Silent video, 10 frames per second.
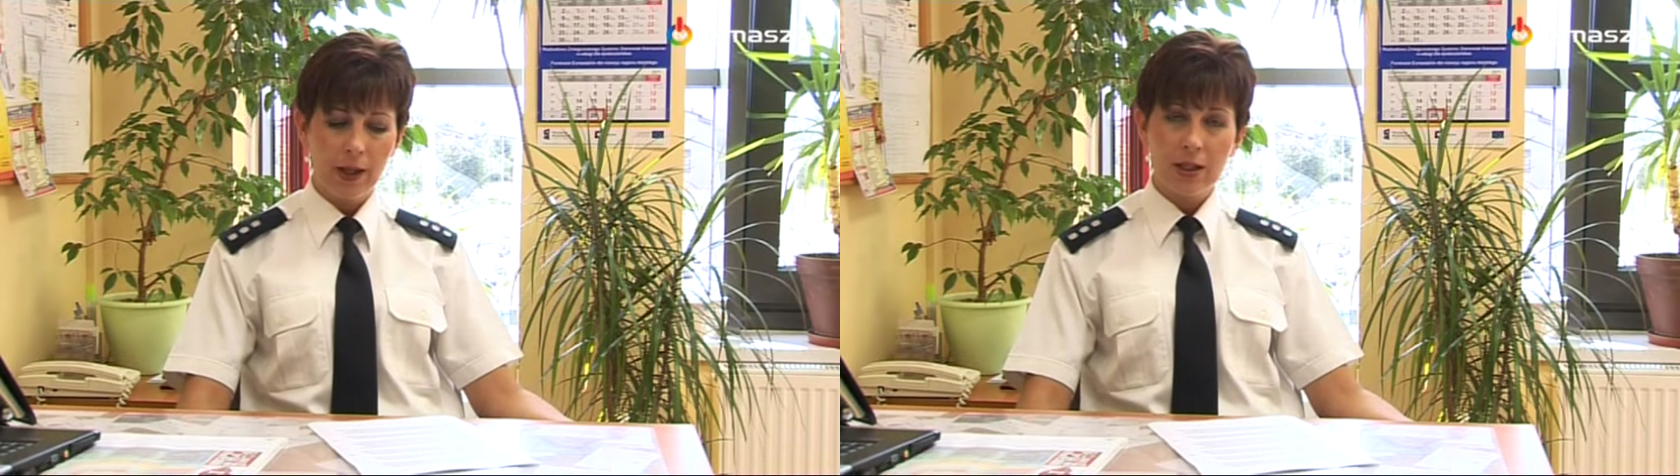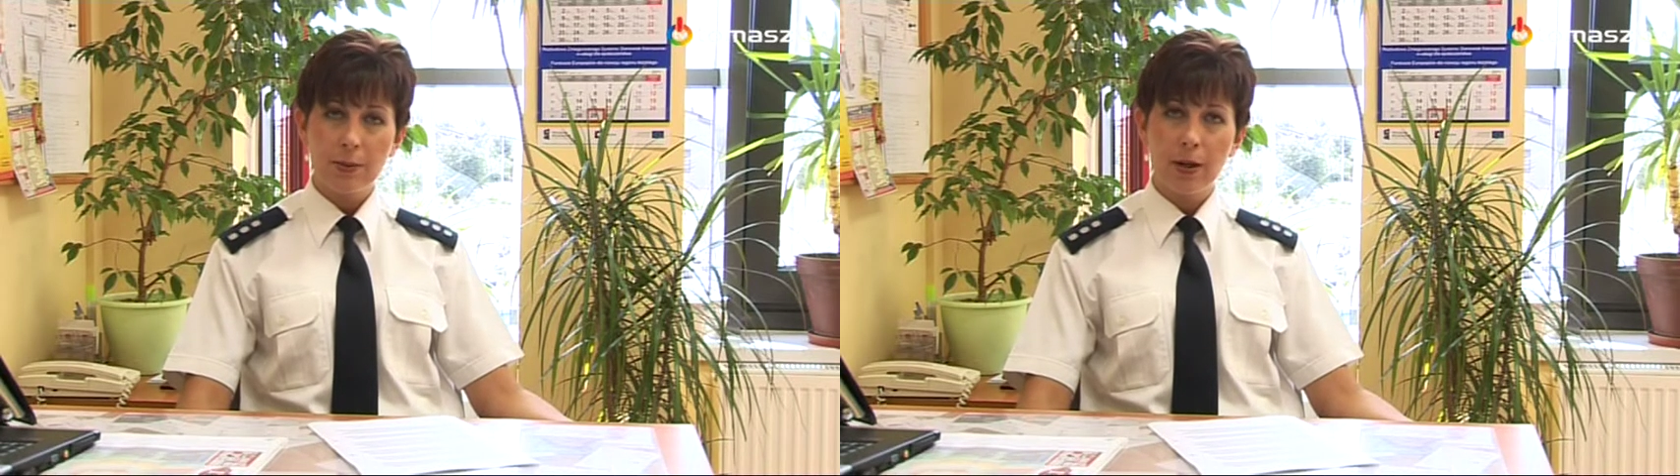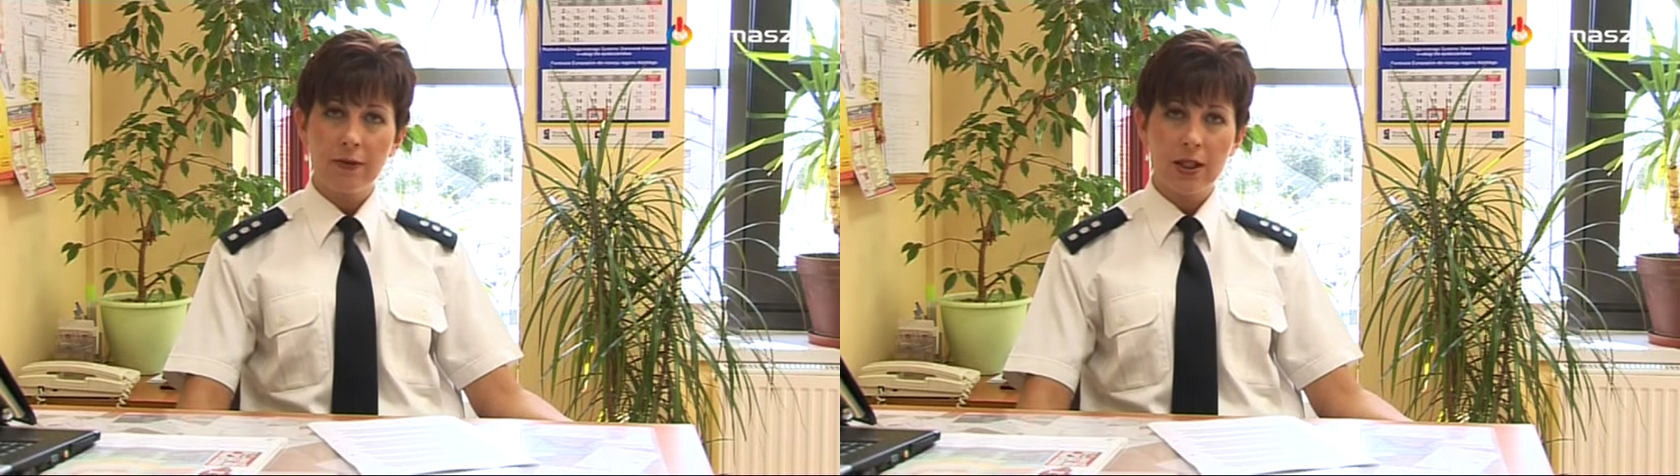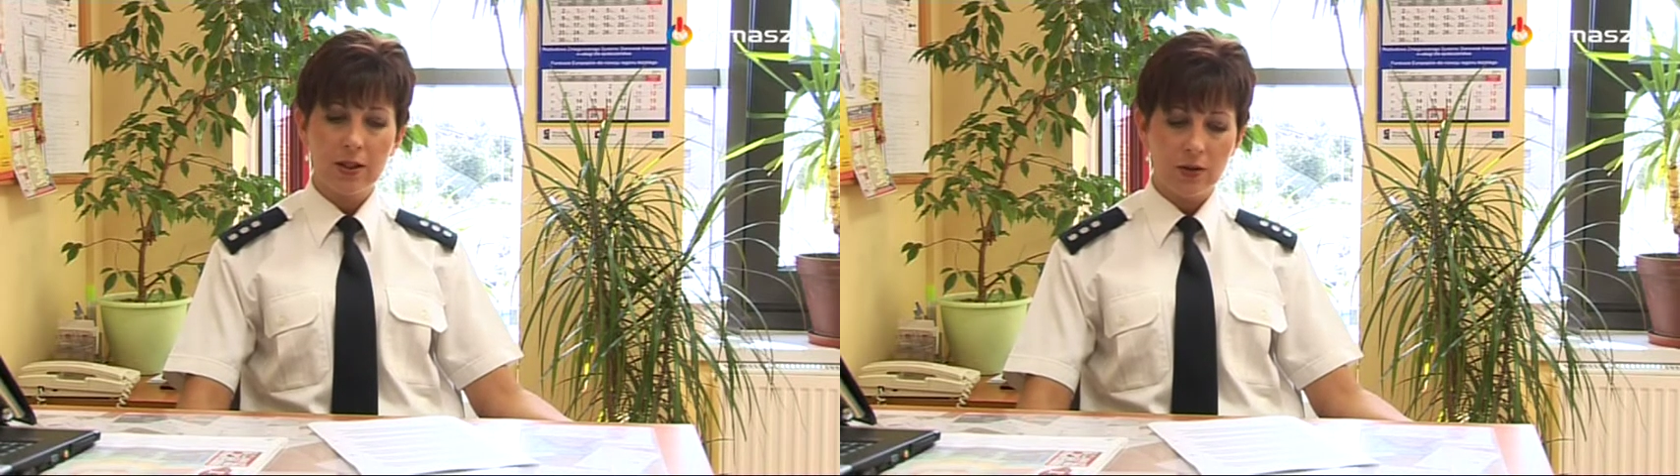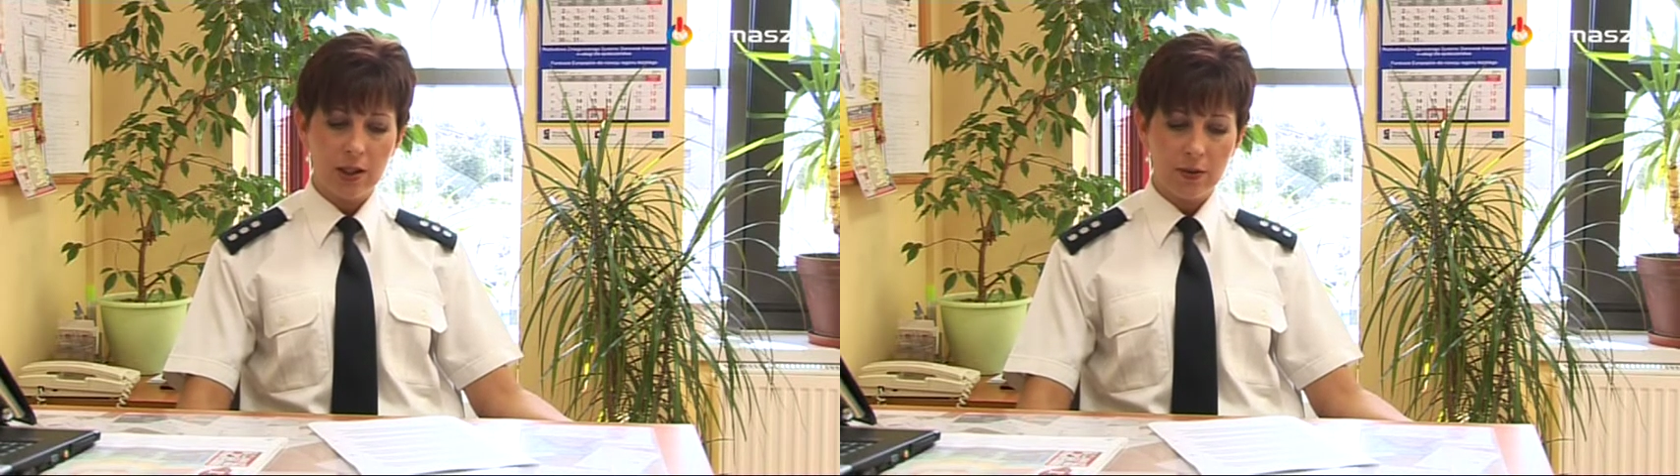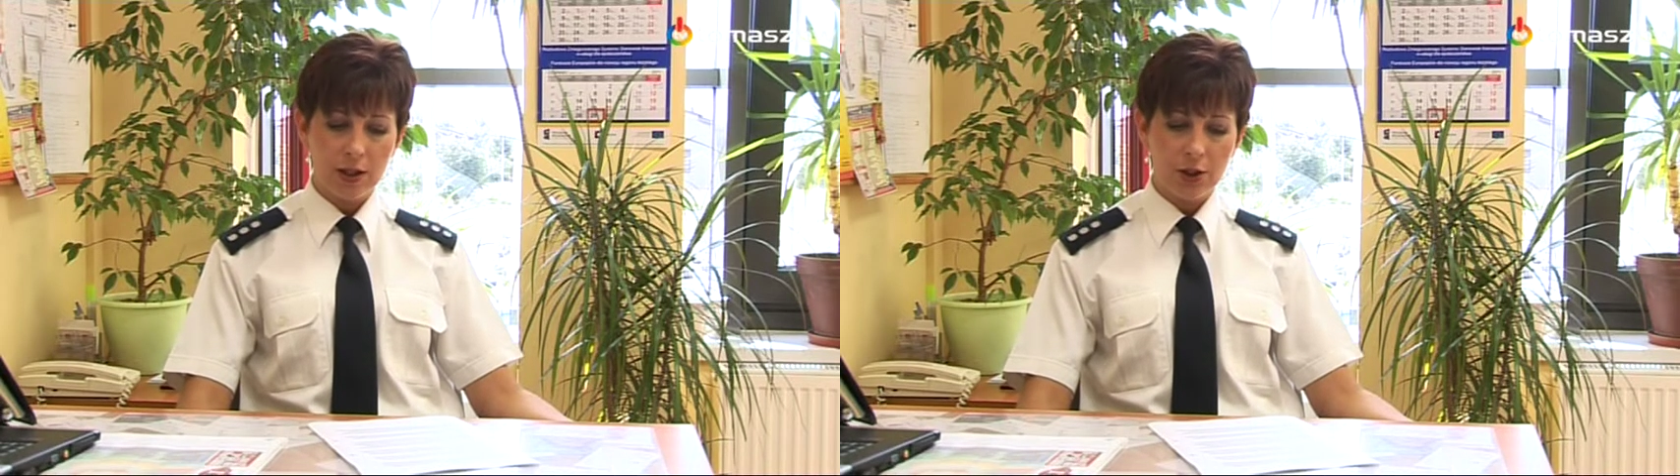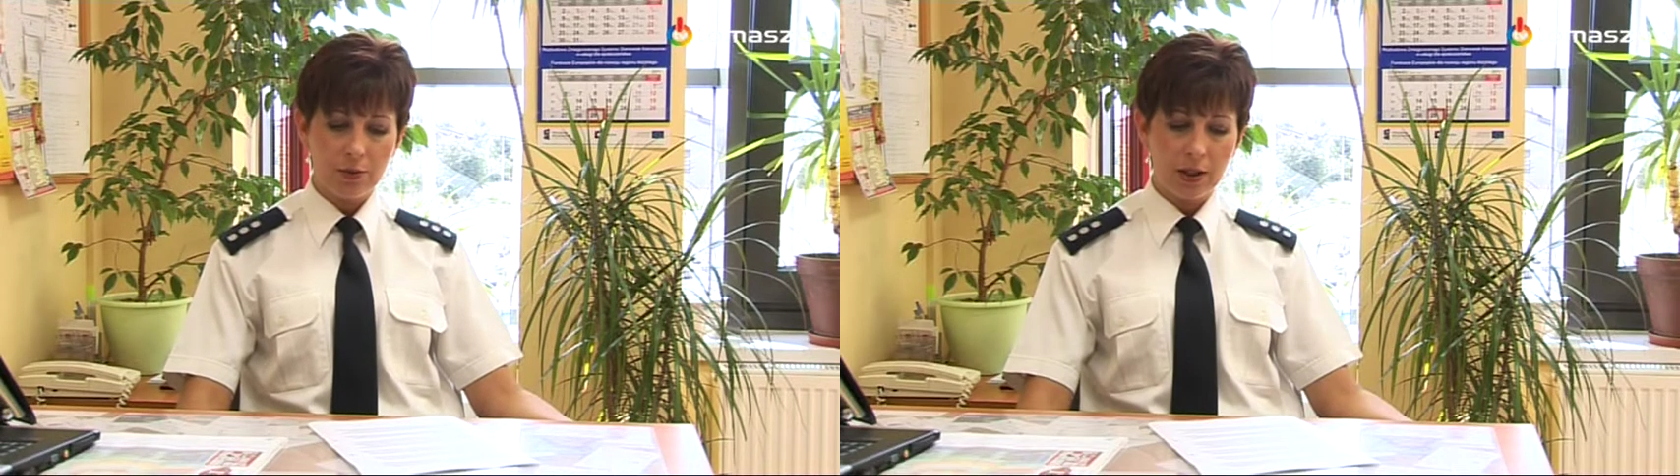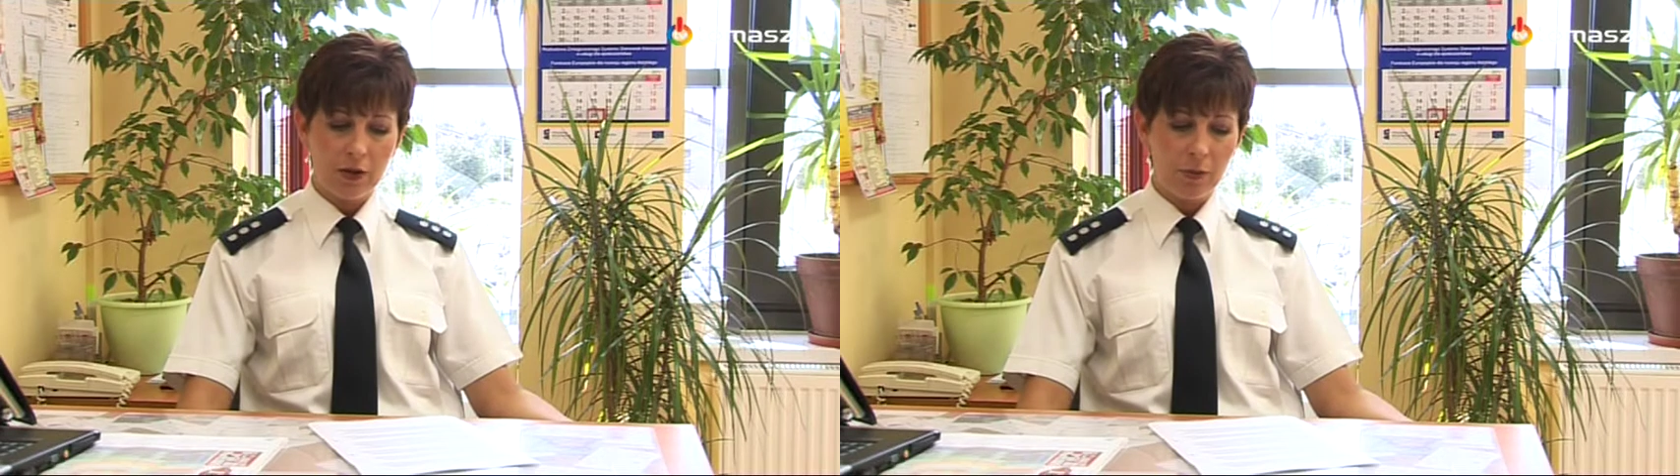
Sprawca został zatrzymany